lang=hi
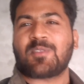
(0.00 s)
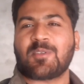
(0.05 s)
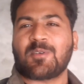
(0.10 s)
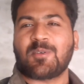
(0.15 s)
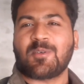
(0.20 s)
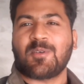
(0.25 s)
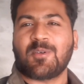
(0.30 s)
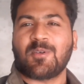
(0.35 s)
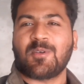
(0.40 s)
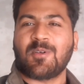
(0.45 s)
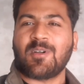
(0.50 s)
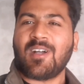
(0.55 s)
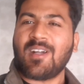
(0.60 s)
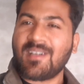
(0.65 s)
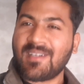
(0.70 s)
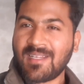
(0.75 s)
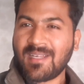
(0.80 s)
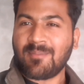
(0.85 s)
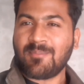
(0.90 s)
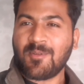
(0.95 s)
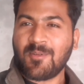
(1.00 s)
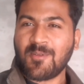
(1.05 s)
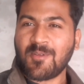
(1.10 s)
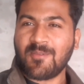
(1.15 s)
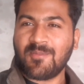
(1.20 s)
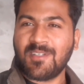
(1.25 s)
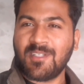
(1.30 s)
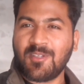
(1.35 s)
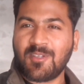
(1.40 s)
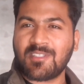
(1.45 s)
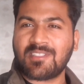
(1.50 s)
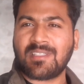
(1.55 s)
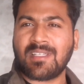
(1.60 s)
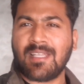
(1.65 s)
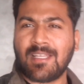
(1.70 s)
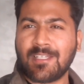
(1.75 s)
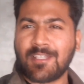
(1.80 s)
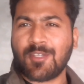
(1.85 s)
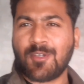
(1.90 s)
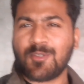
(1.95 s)
तो अगर आप लोगों को वीडियो अच्छी
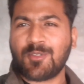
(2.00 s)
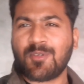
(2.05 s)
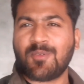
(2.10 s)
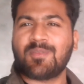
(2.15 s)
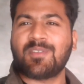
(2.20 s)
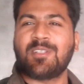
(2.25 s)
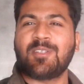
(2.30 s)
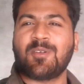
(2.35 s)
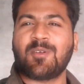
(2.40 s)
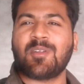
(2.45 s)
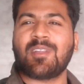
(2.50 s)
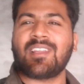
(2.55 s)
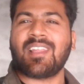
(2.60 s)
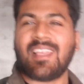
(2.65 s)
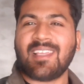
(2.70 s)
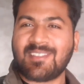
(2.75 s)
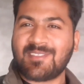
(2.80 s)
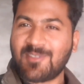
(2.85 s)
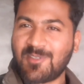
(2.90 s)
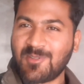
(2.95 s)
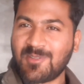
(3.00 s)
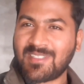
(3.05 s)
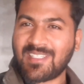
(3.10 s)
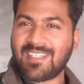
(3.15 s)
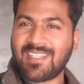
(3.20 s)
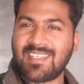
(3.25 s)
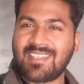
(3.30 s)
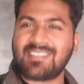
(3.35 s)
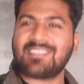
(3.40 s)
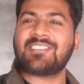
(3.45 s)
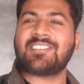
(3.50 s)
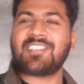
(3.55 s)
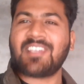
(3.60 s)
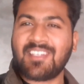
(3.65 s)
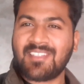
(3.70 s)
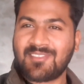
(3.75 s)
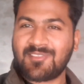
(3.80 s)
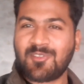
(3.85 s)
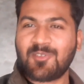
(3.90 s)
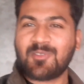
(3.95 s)
लगी हो तो वीडियो को लाइक ज़रूर करें
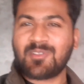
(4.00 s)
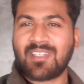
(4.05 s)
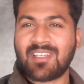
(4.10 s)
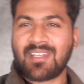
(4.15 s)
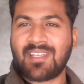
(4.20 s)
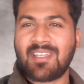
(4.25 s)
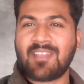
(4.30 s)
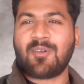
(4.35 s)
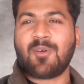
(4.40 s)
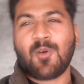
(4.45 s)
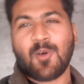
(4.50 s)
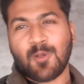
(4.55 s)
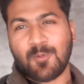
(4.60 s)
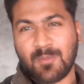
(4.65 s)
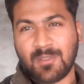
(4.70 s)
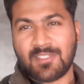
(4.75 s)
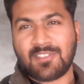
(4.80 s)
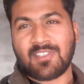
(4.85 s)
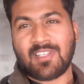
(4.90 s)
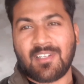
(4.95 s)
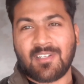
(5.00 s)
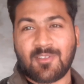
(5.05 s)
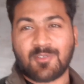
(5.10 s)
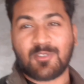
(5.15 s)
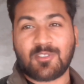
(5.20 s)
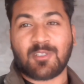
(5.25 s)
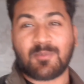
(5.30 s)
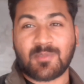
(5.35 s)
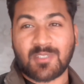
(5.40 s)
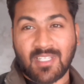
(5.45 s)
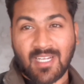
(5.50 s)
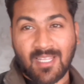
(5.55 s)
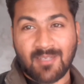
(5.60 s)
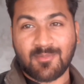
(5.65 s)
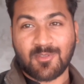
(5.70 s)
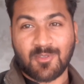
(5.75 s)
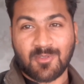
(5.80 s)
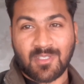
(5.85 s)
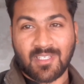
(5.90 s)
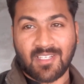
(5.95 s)
शेयर ज़रूर करें और मेरे चैनल को सब्सक्राइब
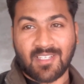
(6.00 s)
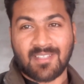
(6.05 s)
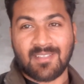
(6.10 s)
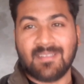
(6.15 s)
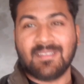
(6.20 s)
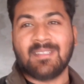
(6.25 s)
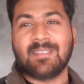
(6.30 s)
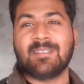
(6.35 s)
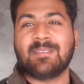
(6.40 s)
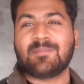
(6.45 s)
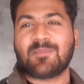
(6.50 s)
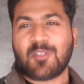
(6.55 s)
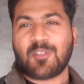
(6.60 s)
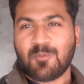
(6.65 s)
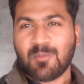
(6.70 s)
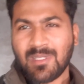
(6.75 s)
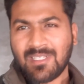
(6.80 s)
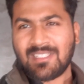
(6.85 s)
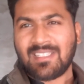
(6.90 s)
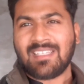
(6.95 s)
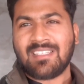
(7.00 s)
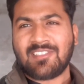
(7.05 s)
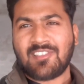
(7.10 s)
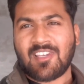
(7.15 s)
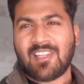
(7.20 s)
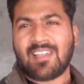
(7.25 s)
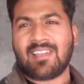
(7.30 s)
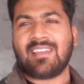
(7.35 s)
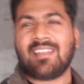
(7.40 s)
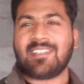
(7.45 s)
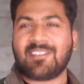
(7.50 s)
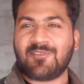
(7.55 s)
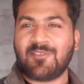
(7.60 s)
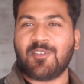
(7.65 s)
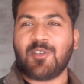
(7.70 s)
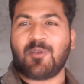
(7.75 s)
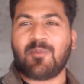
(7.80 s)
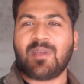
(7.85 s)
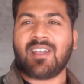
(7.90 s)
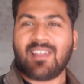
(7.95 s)
ज़रूर करें तो मिलते हैं इंशाल्लाह नेक्स्ट
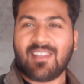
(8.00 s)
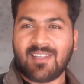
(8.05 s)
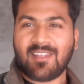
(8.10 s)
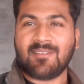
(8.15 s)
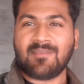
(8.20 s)
वीडियो में अल्लाह